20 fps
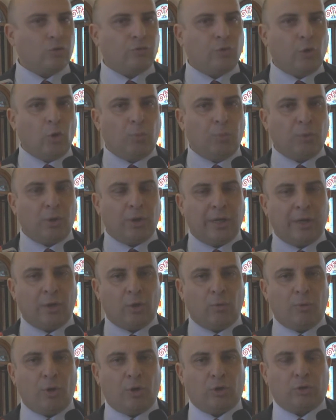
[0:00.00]
sviluppo
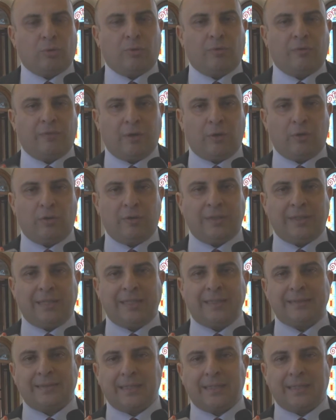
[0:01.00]
dell'aeroporto per farlo diventare